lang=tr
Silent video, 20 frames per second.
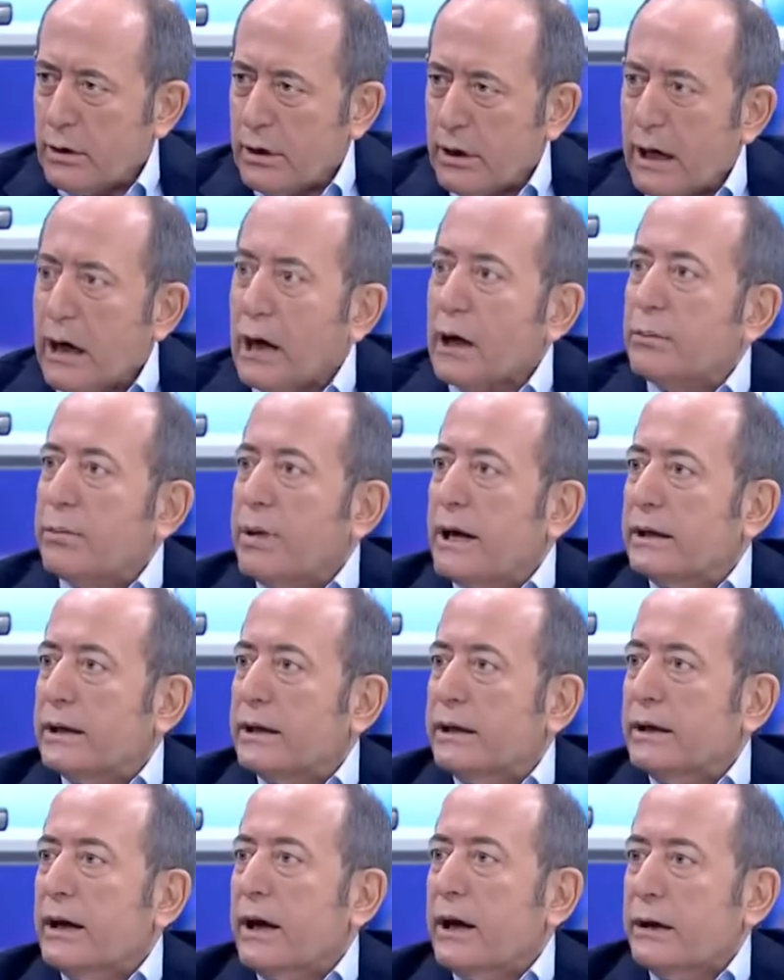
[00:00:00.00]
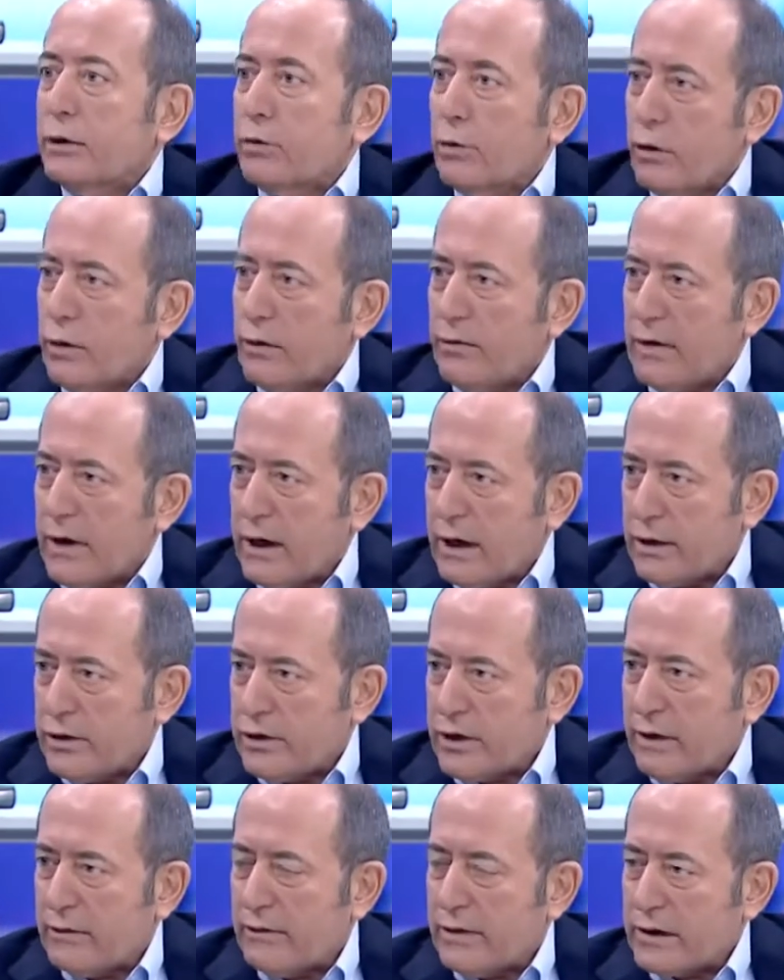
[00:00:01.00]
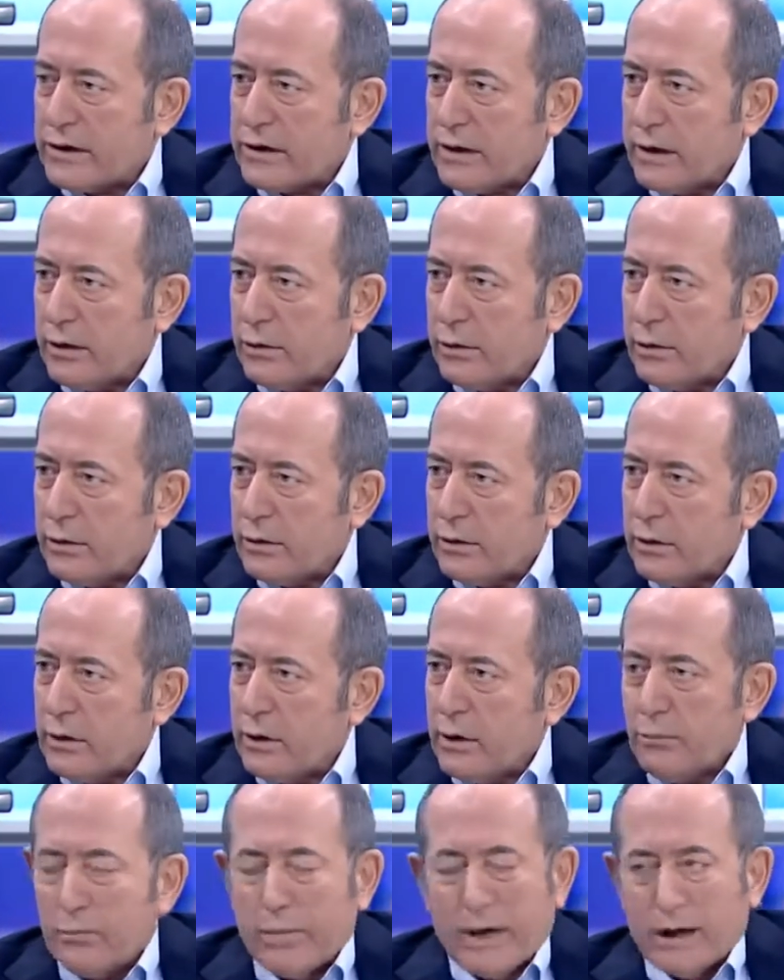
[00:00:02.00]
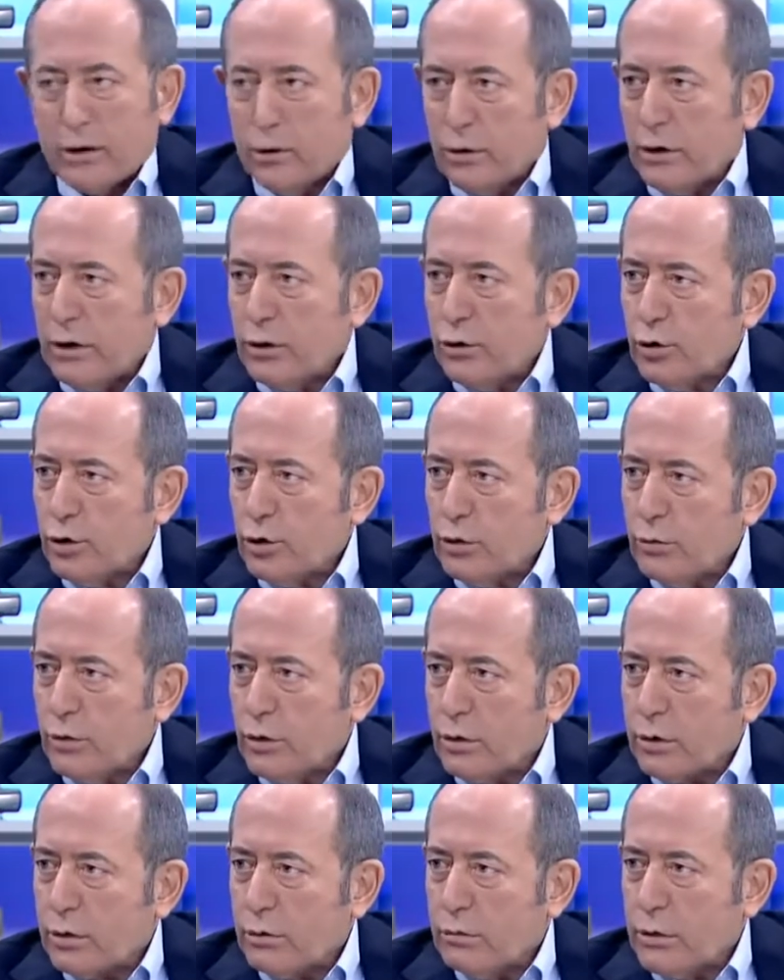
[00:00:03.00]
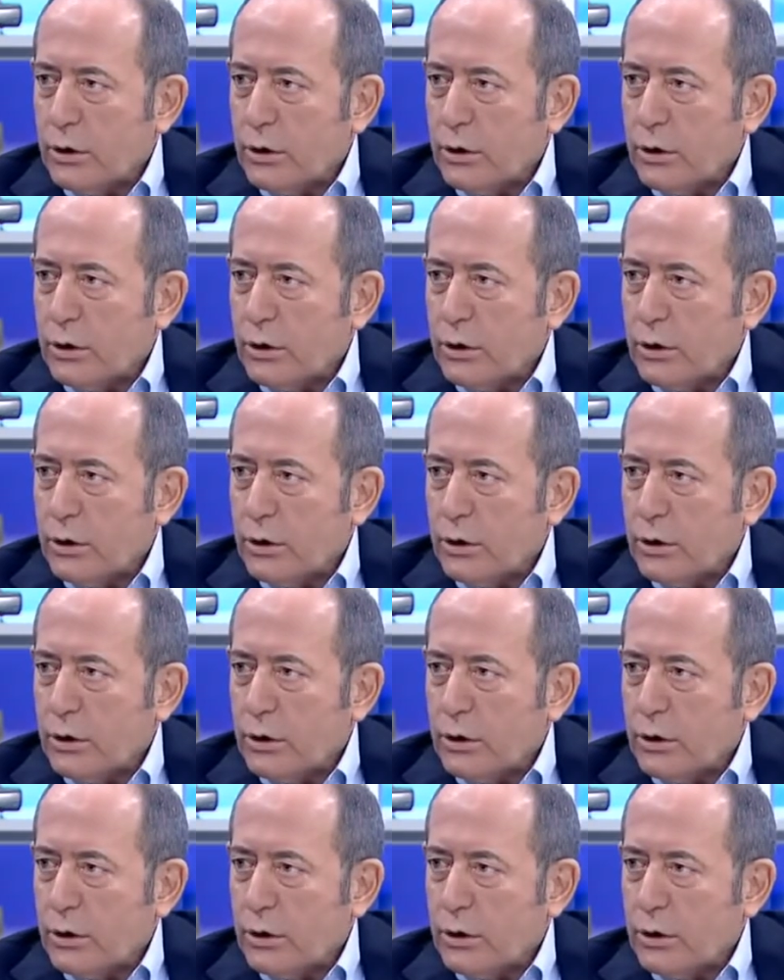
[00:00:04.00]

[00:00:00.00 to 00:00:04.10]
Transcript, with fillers: AK Parti'nin de aynı oyu alacağı varsayılıyor. Ben öyle düşünmüyorum.